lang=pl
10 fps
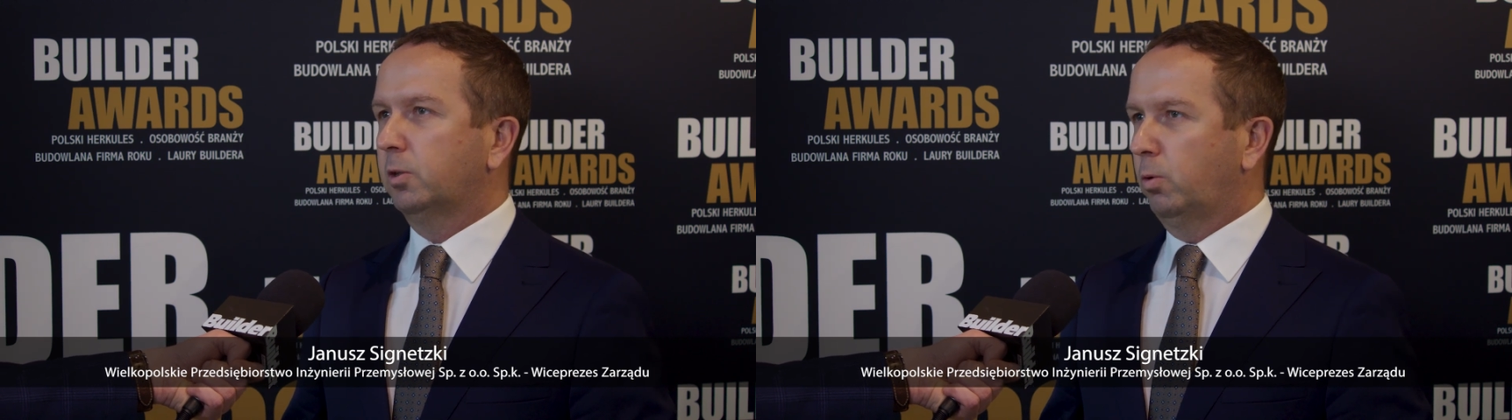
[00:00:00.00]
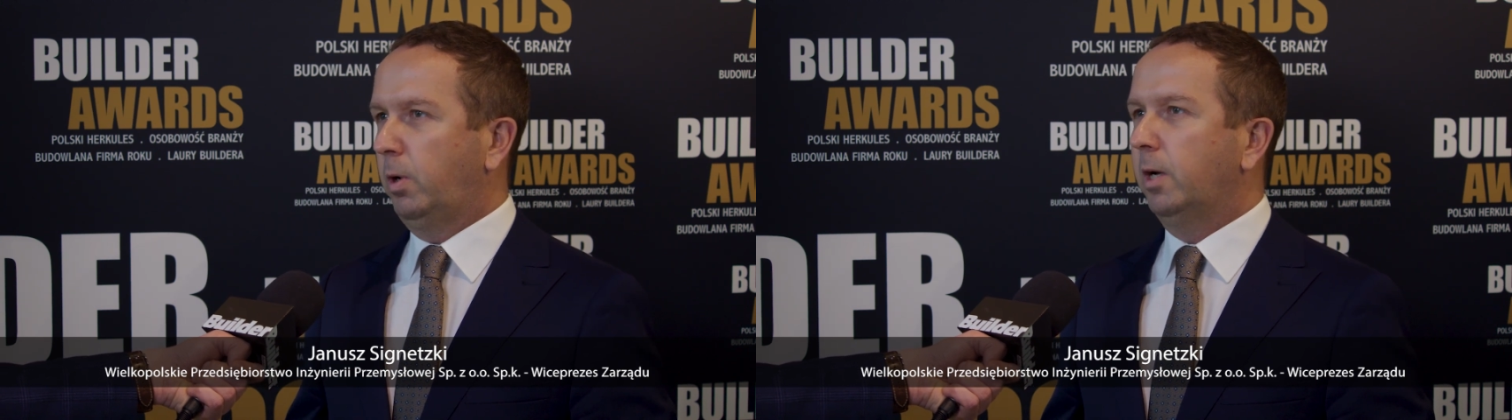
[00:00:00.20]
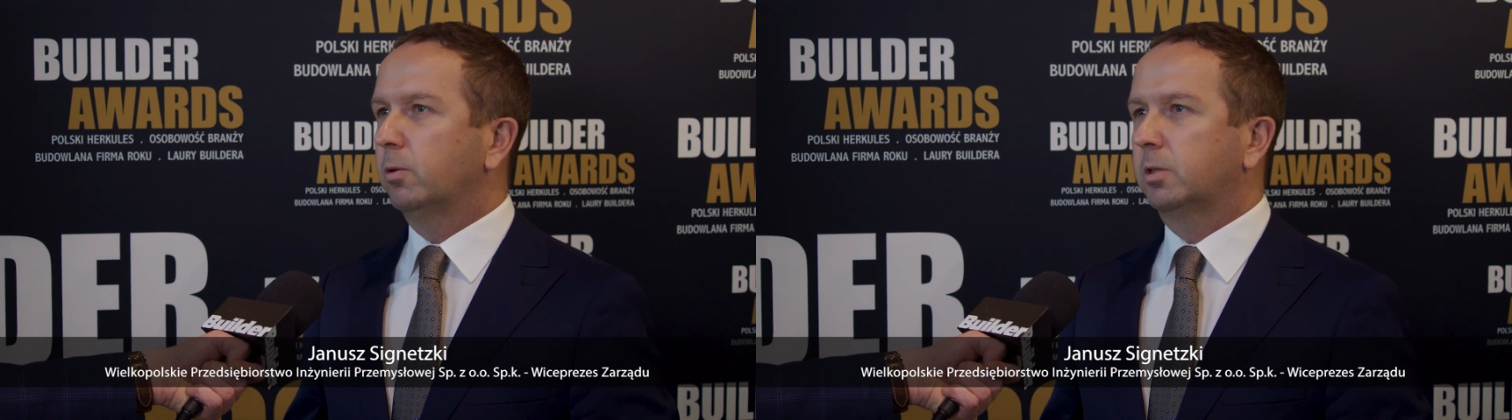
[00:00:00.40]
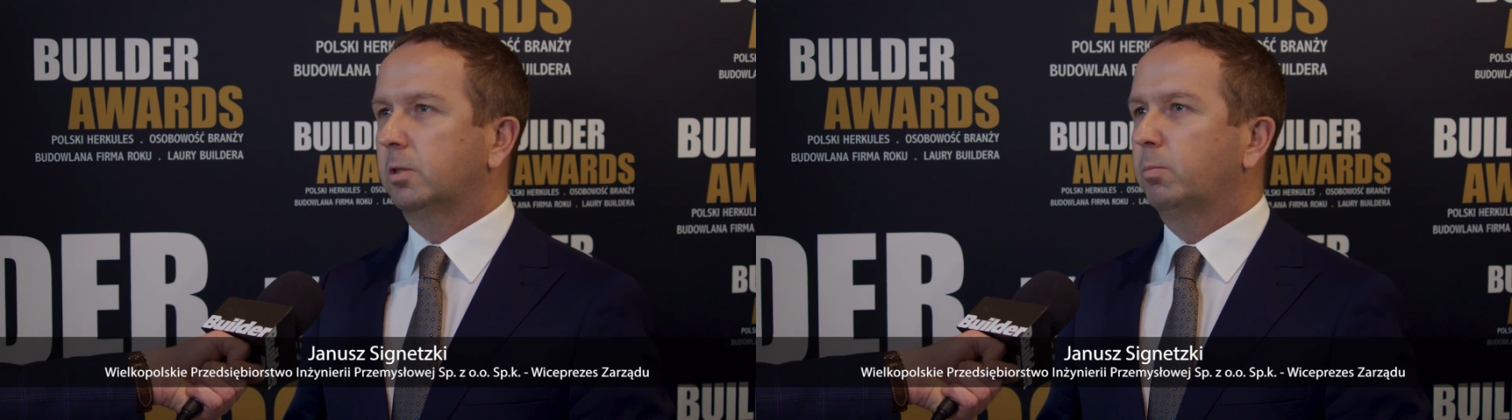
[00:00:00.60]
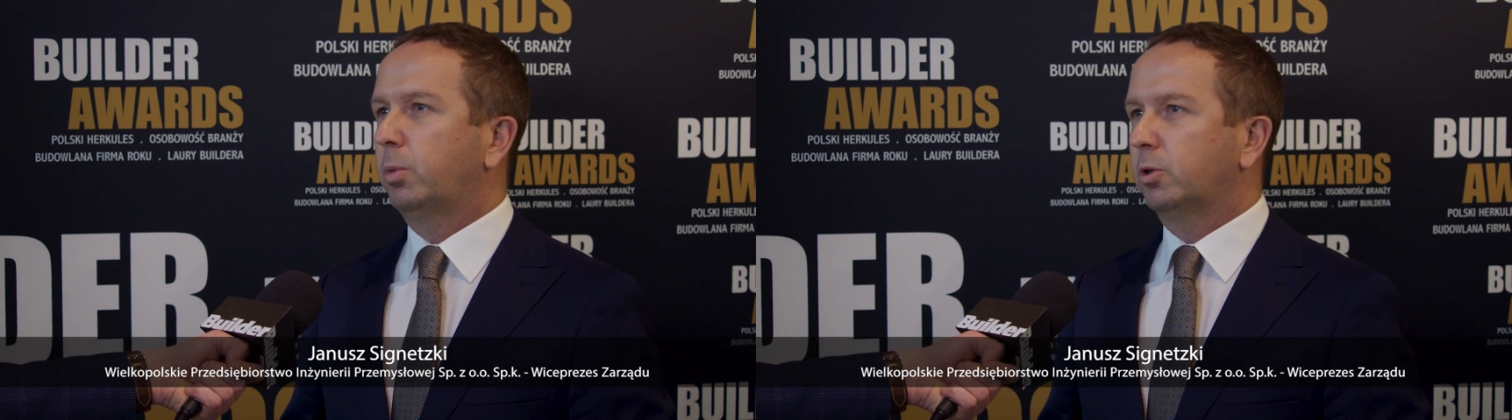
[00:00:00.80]
słuchając
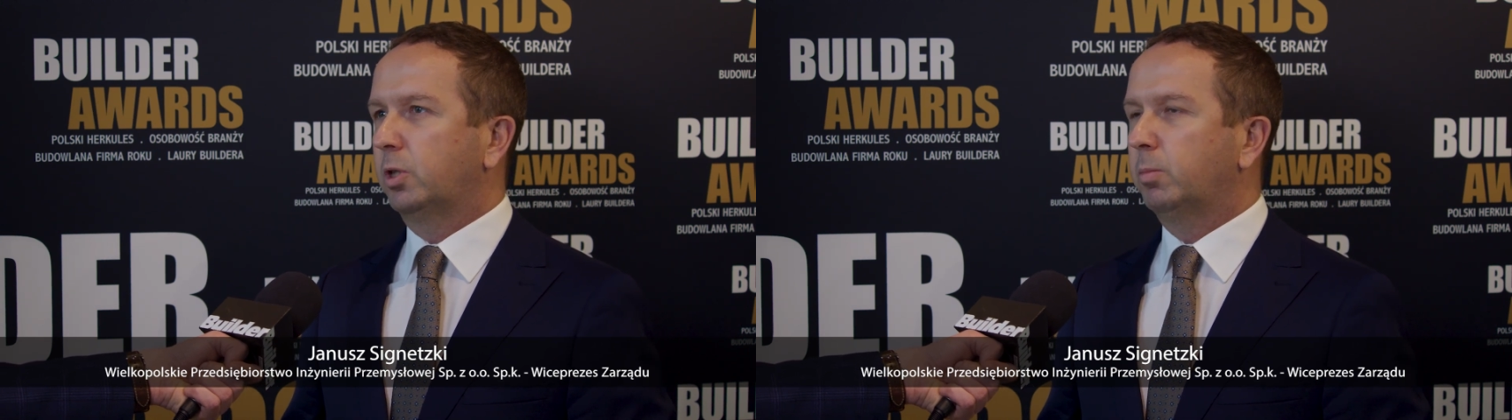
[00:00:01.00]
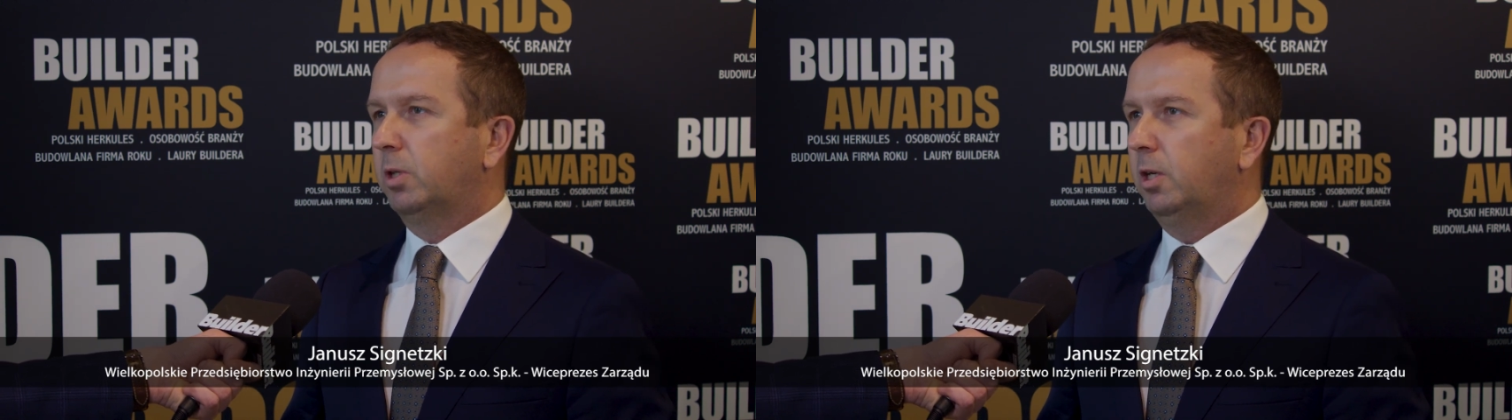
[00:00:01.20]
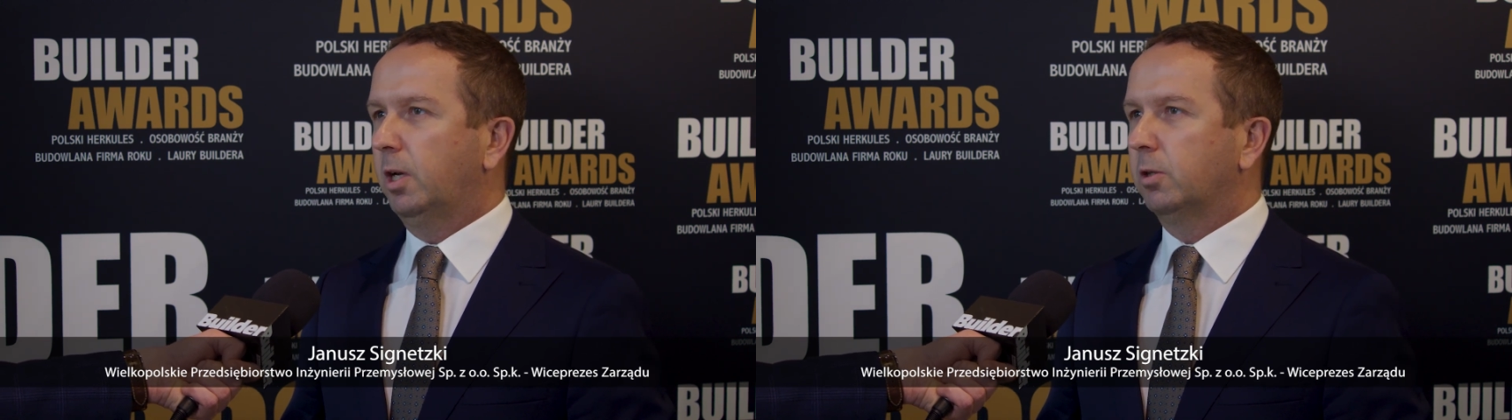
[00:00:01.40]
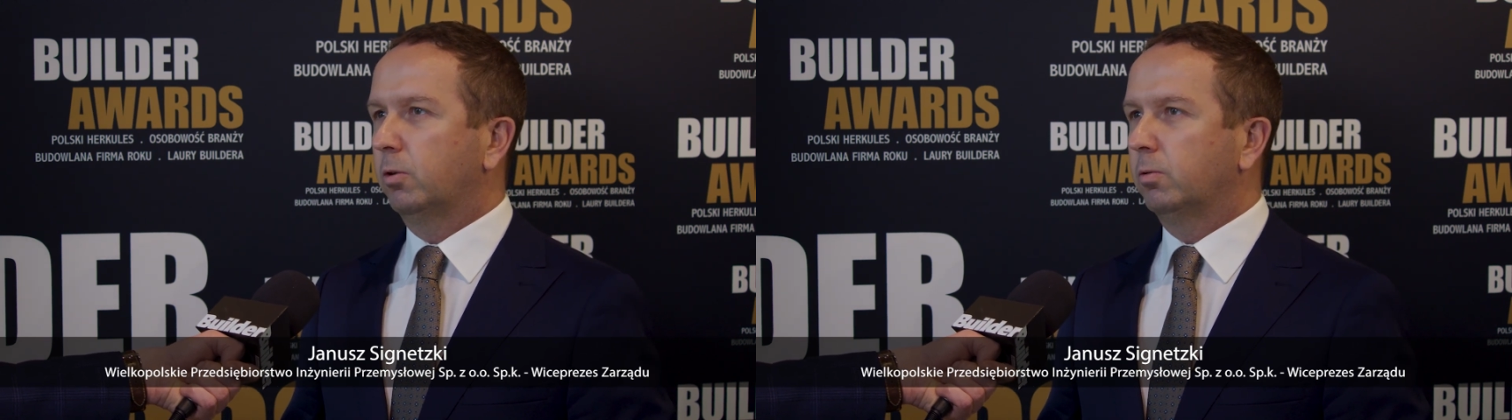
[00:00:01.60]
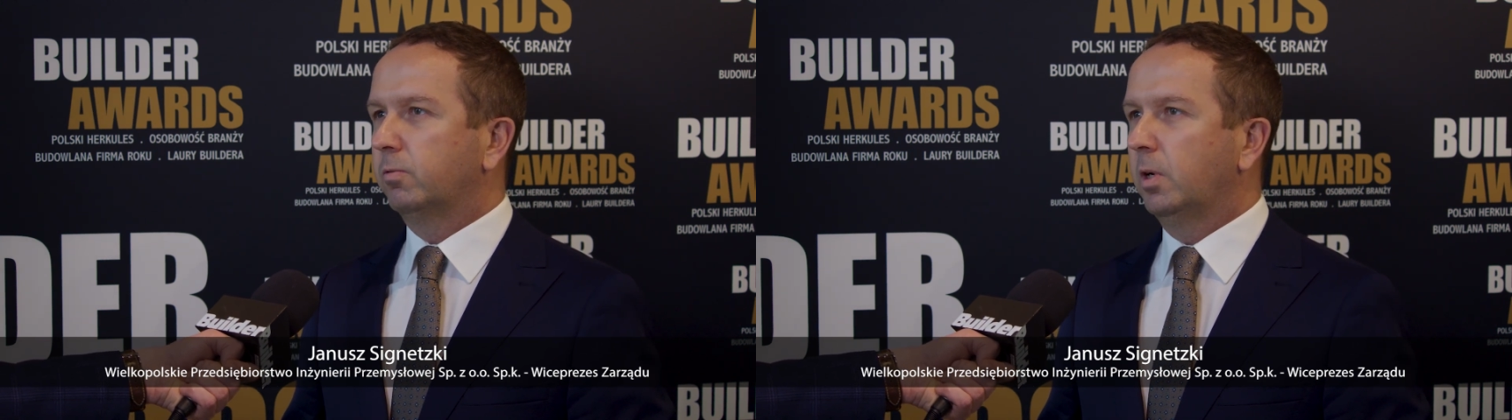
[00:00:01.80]
potrzeb
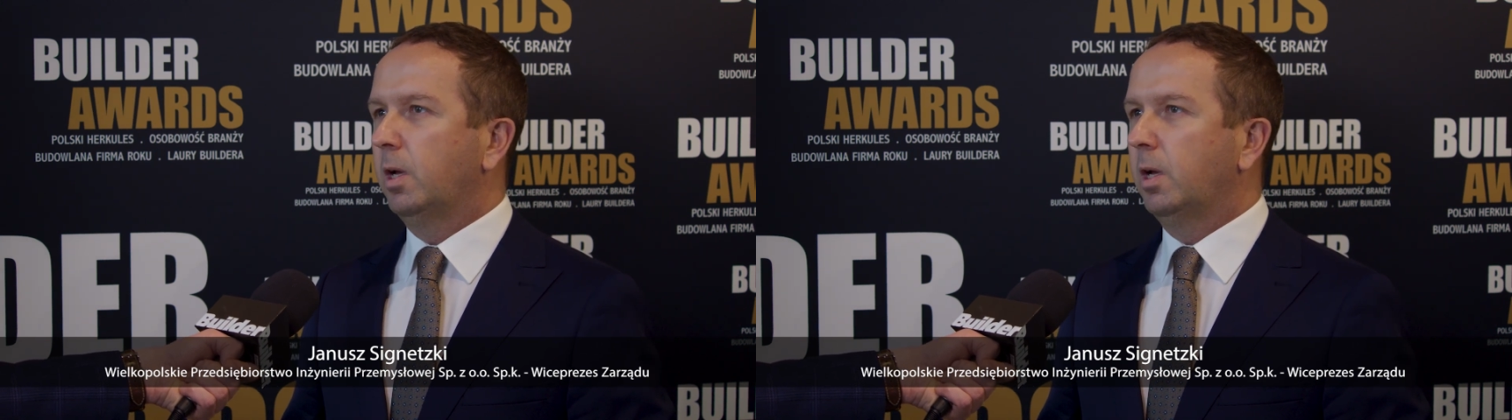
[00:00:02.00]
klientów.